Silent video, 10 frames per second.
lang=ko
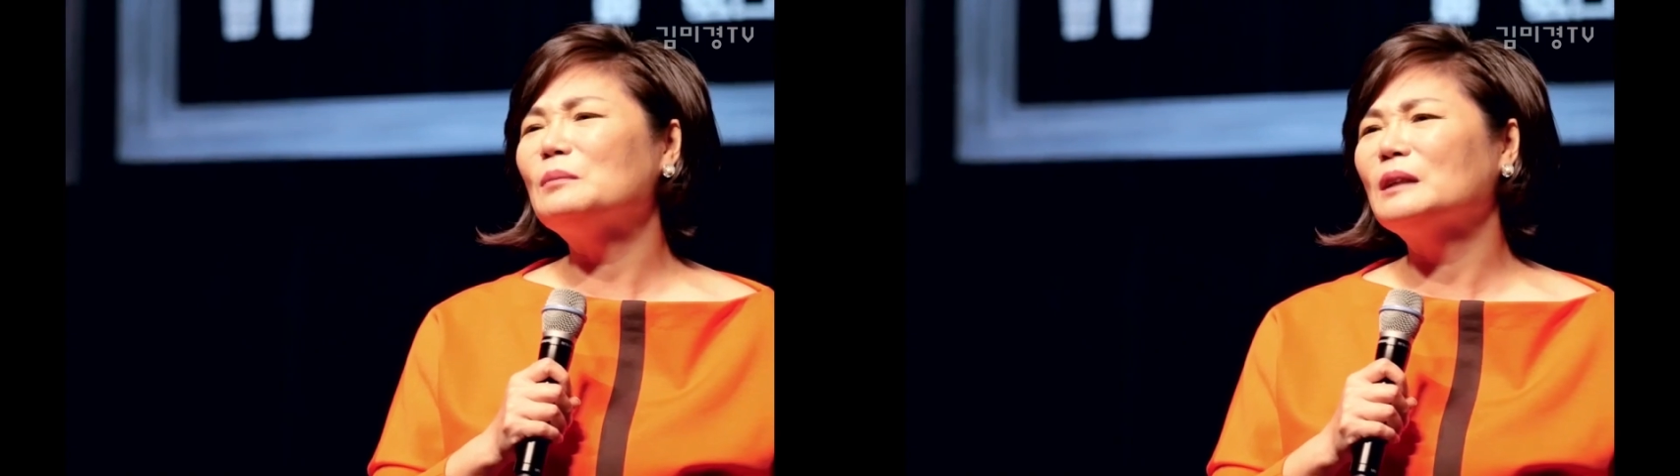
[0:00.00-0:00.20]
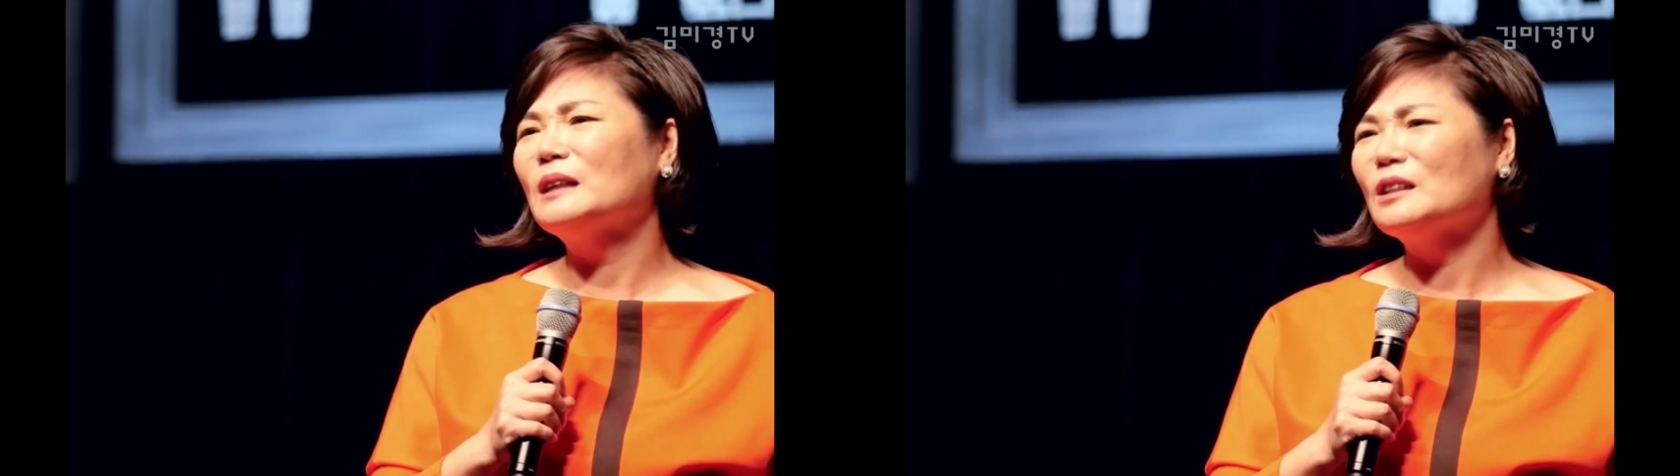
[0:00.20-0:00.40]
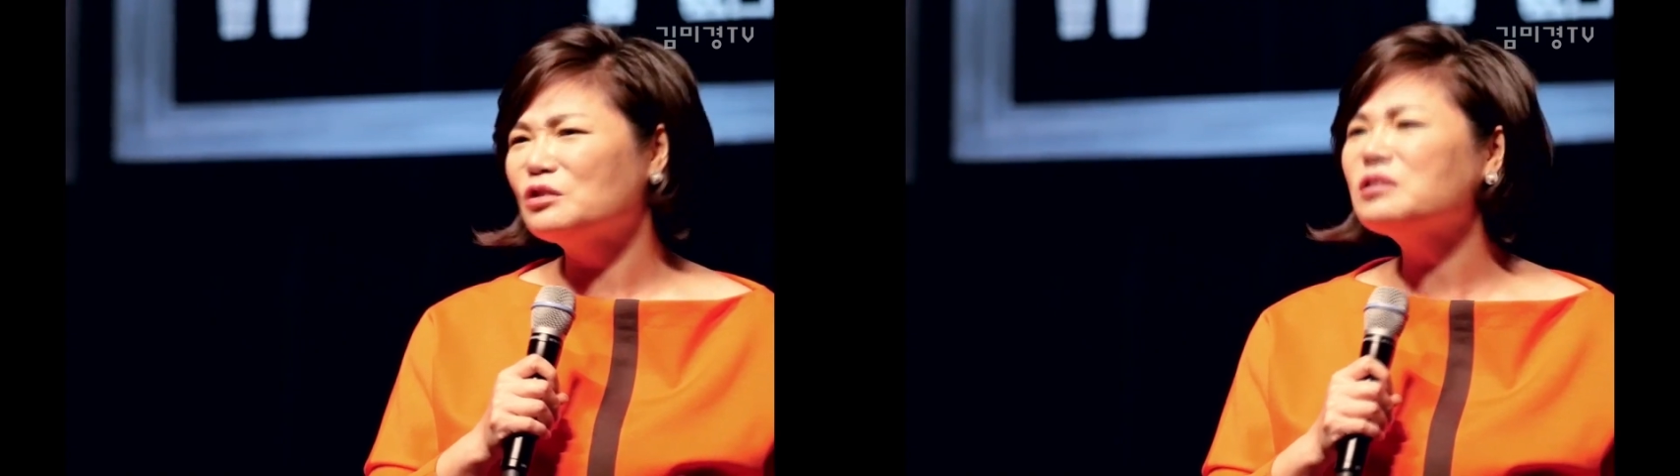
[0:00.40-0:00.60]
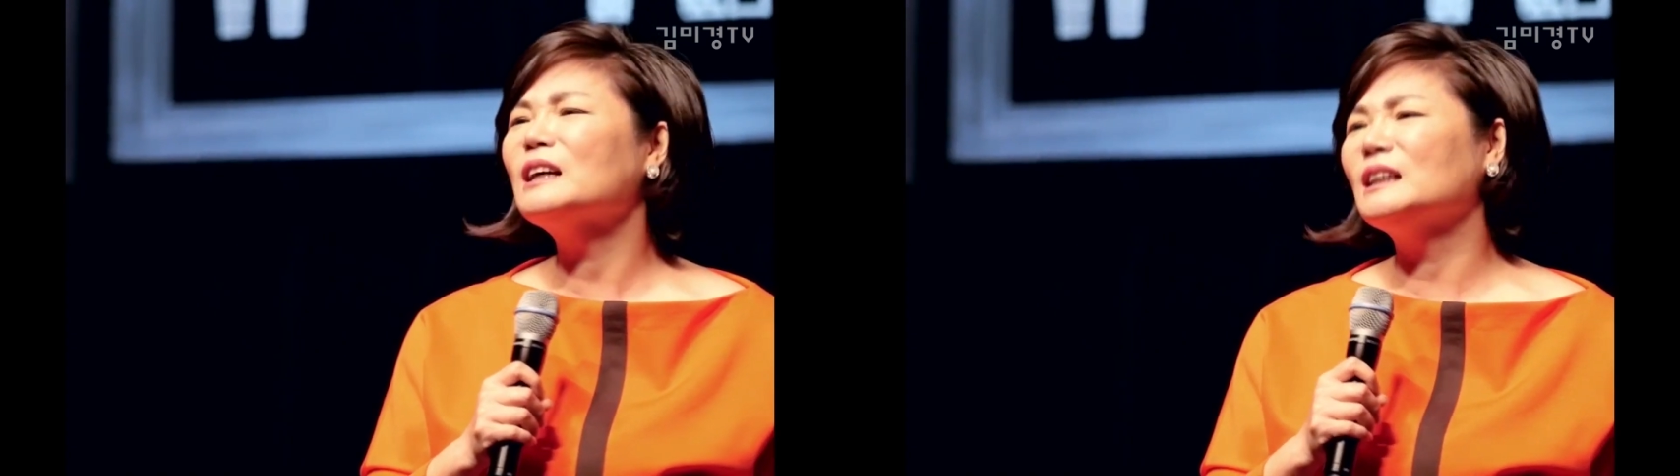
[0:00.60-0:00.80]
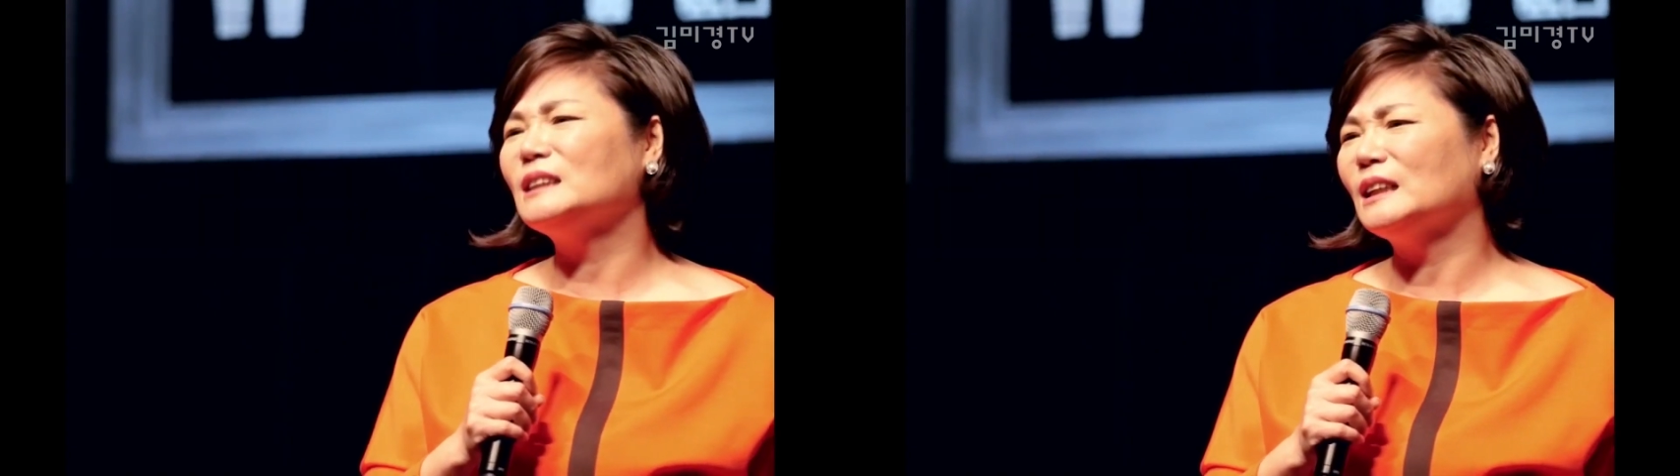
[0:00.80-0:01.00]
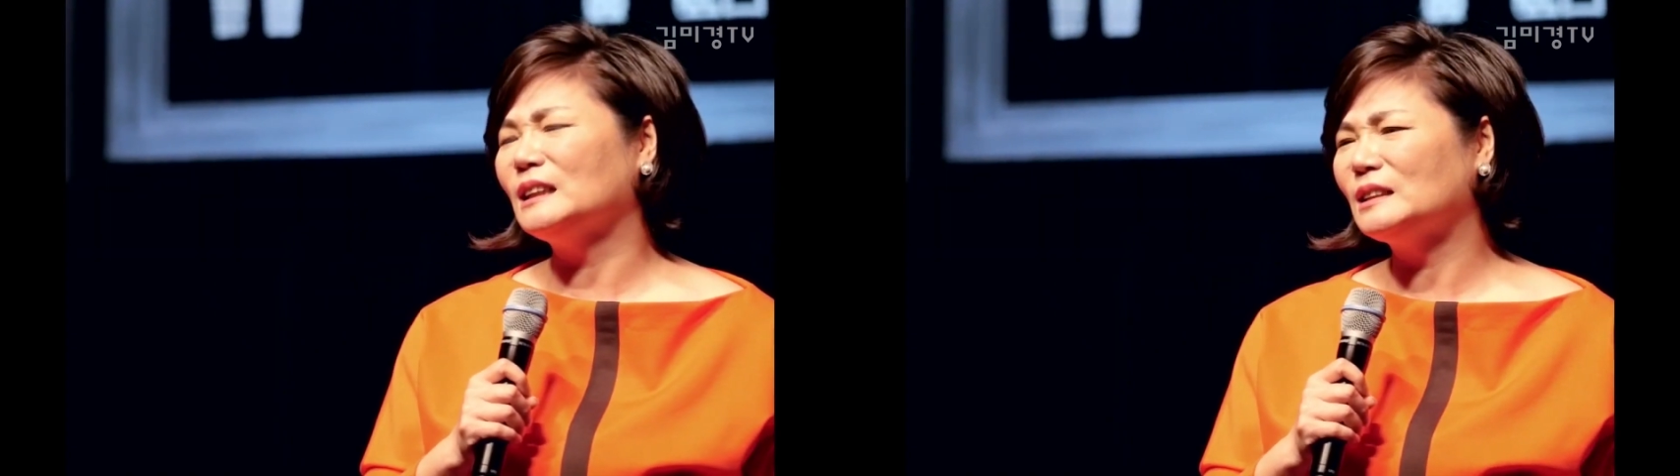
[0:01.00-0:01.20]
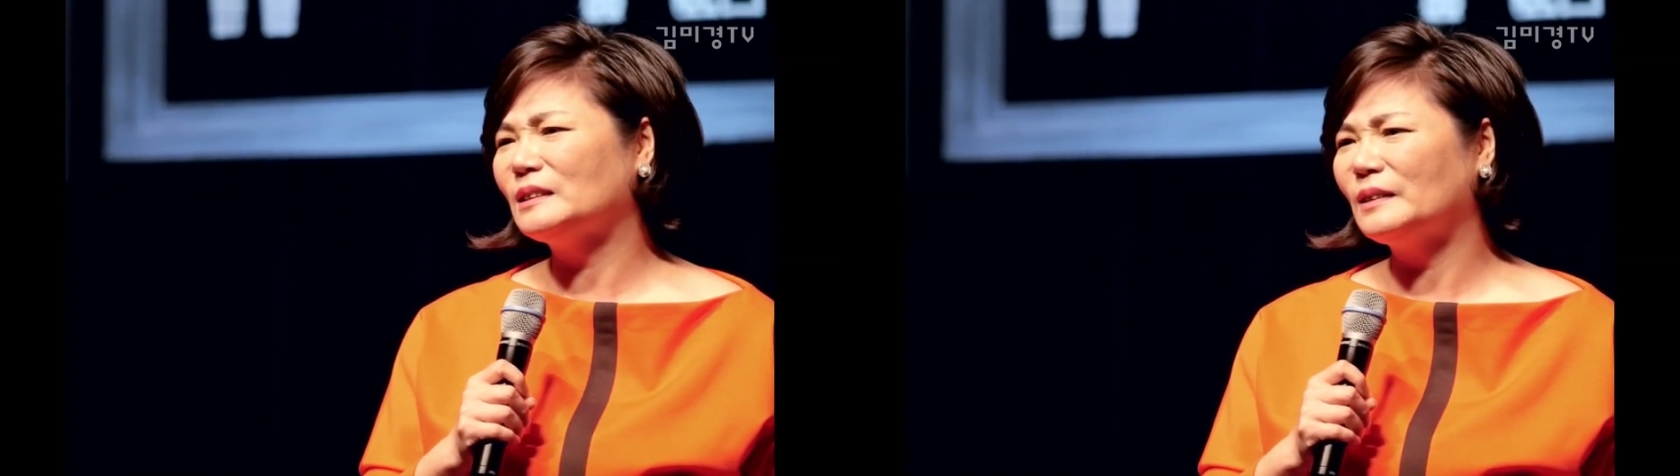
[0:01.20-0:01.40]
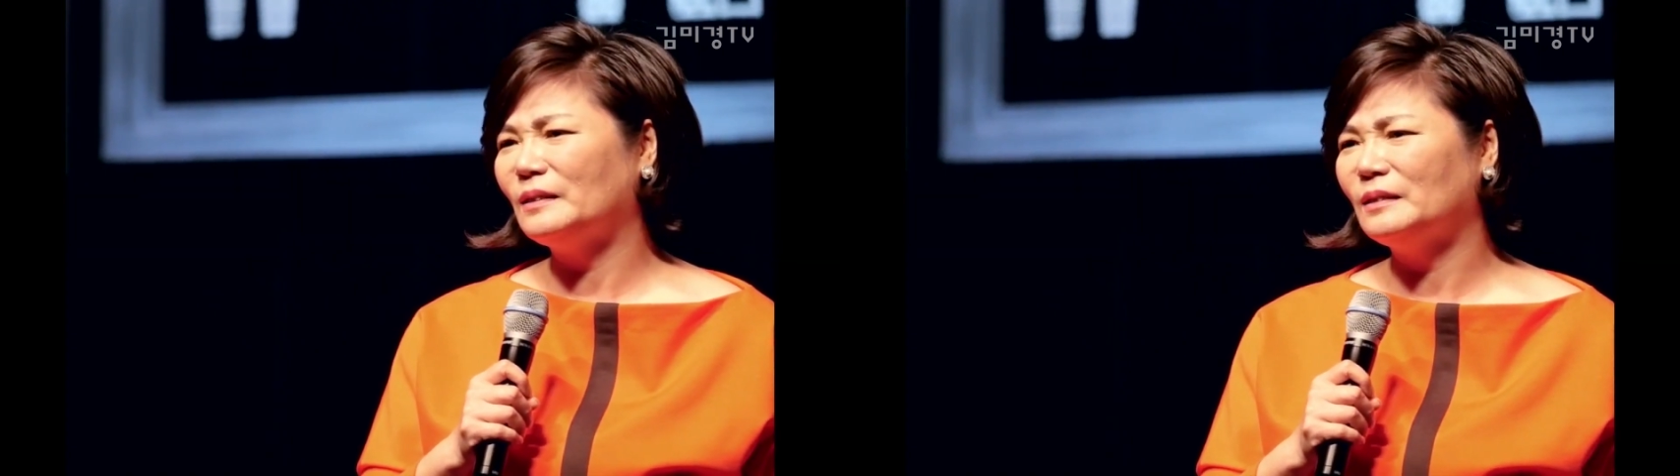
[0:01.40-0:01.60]
보니까 수학까지 하게
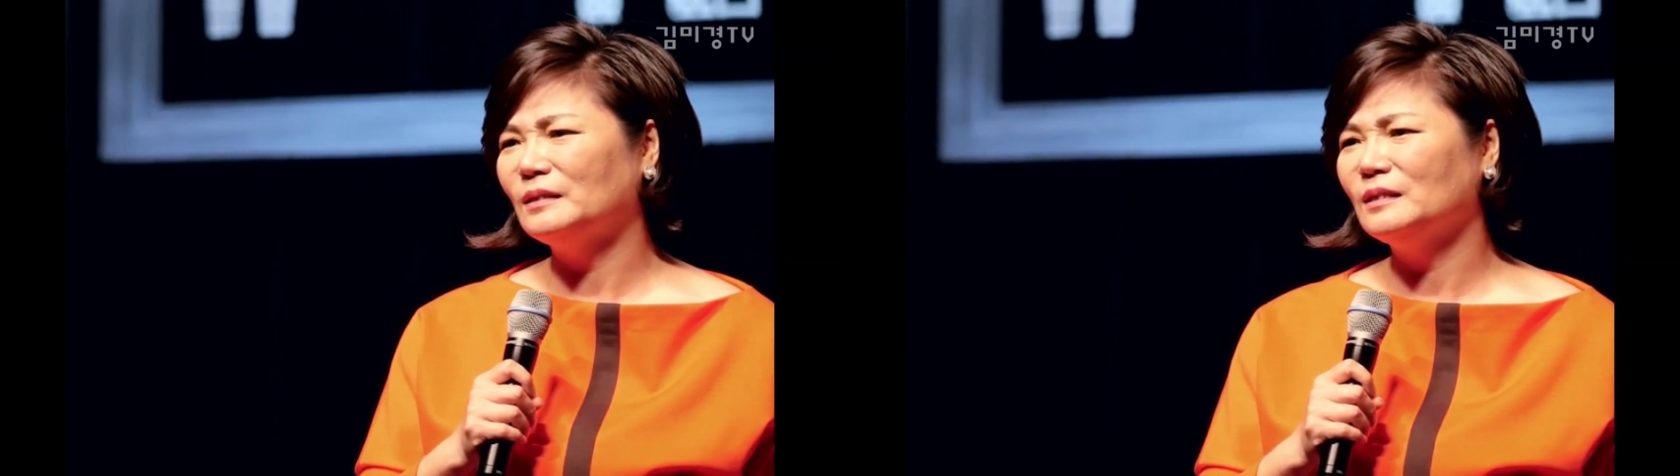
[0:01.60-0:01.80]
됐어요.